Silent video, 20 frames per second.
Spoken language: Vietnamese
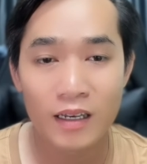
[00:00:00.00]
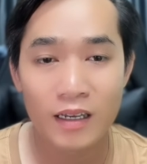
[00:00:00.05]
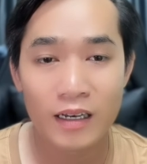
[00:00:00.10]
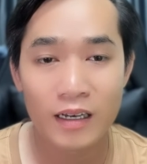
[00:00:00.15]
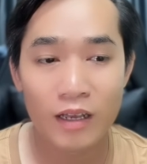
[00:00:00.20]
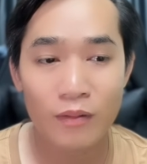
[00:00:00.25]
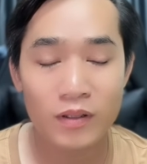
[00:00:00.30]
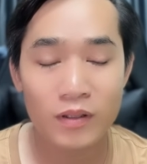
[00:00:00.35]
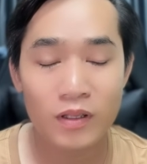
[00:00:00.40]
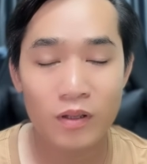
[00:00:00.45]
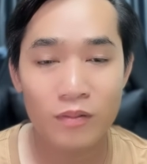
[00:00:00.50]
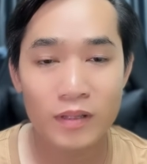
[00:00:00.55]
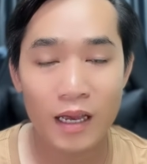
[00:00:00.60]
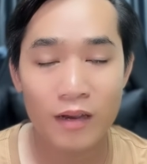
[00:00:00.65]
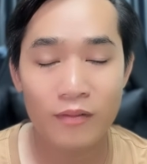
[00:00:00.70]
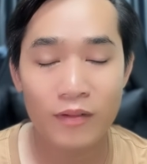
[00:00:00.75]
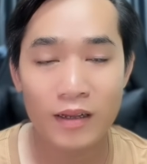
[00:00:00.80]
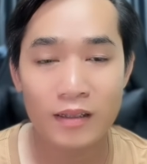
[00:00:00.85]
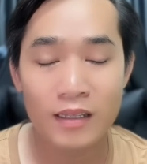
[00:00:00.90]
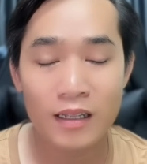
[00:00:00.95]
nếu mà chúng
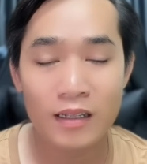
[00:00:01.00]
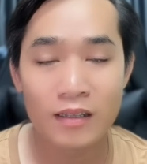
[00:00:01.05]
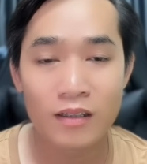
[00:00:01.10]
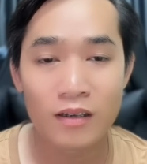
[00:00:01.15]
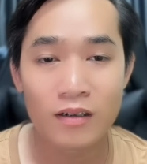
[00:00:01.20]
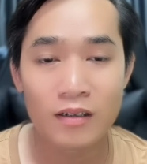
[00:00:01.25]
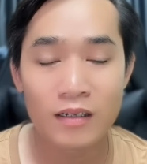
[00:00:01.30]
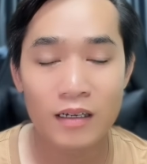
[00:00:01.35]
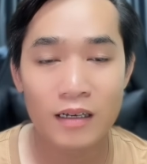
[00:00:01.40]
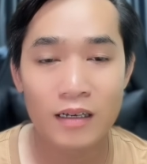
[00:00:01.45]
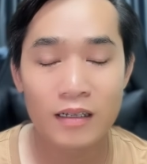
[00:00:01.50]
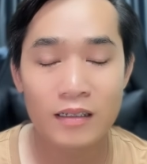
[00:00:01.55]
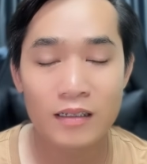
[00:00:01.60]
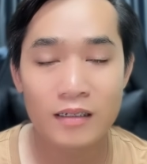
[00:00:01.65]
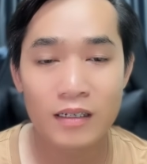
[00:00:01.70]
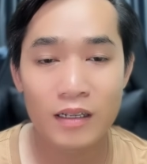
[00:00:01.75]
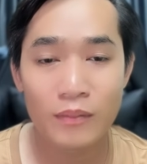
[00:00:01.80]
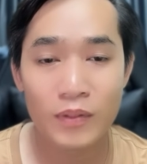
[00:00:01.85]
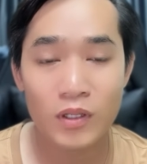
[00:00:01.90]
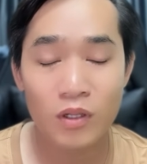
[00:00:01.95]
ta vẫn tin tưởng ờ,
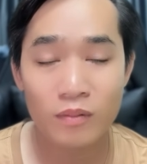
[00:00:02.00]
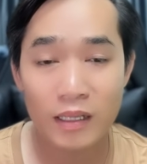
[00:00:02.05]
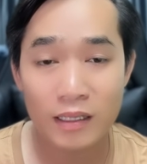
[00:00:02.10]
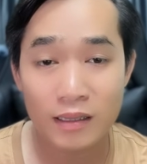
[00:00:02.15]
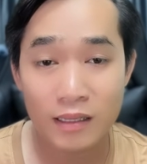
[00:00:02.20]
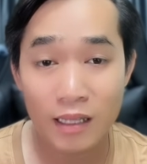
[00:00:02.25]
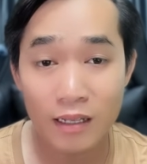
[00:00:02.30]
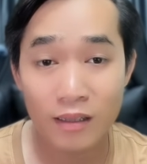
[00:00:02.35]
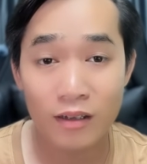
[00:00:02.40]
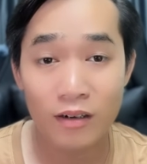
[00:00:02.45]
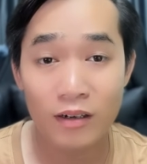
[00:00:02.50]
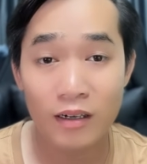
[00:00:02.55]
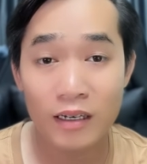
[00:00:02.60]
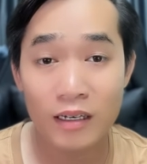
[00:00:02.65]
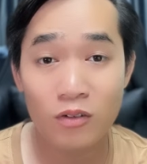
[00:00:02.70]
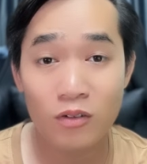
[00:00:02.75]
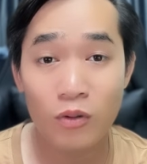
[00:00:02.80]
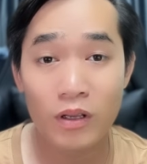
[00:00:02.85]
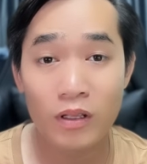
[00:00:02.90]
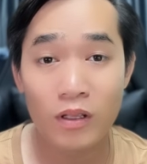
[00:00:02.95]
nếu mà chúng ta tin tưởng
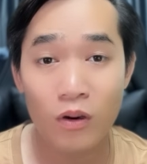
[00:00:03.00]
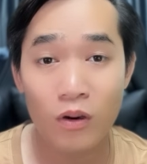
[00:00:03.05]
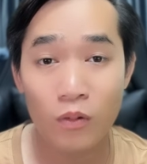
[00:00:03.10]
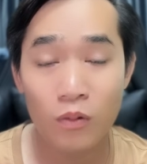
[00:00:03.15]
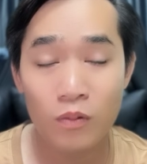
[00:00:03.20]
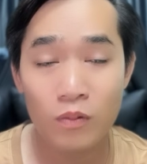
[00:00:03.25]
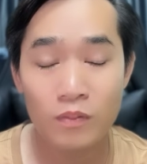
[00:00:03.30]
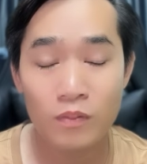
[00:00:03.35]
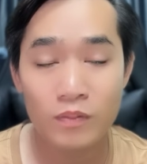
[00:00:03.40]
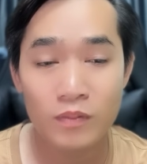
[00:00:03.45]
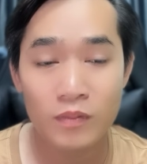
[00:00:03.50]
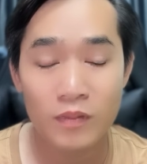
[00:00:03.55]
anh Nguyên Vũ